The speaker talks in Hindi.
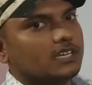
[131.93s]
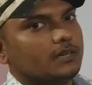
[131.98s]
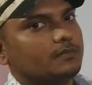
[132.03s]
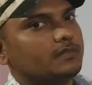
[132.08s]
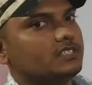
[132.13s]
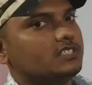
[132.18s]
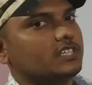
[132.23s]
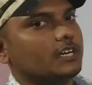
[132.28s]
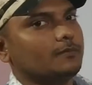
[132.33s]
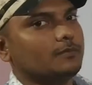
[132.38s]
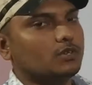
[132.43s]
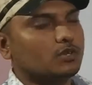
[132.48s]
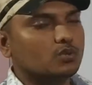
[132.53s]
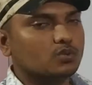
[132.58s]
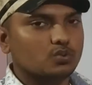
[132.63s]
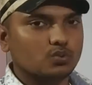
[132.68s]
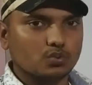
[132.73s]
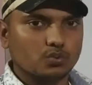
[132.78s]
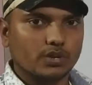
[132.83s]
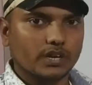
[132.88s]
से हम इस चैप्टर
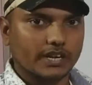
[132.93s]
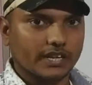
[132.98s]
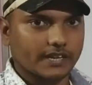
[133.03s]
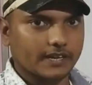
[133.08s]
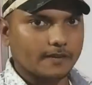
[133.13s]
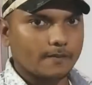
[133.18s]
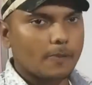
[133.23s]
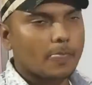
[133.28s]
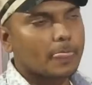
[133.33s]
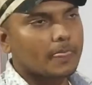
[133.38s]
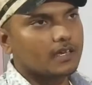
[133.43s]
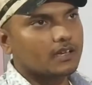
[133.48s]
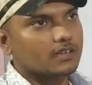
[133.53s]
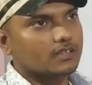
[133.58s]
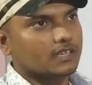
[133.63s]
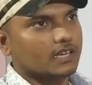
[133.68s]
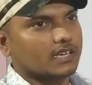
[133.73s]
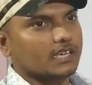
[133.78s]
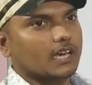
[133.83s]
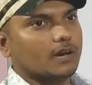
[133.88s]
को शुरू करेंगे
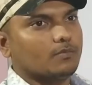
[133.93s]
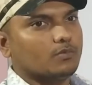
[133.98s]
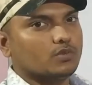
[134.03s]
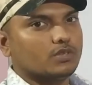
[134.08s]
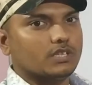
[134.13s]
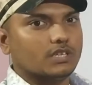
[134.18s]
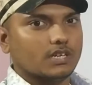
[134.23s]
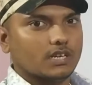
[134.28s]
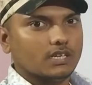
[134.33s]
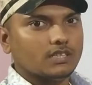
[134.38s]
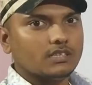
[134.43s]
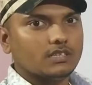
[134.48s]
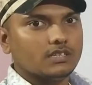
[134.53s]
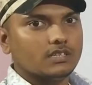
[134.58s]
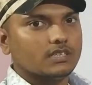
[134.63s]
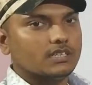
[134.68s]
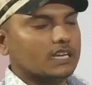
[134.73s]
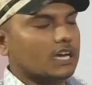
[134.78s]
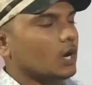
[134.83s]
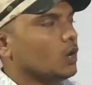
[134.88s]
ताकि आपको दिक्कत
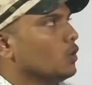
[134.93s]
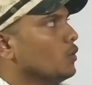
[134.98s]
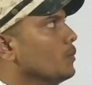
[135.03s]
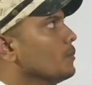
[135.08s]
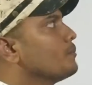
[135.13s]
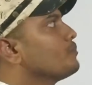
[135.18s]
ना हो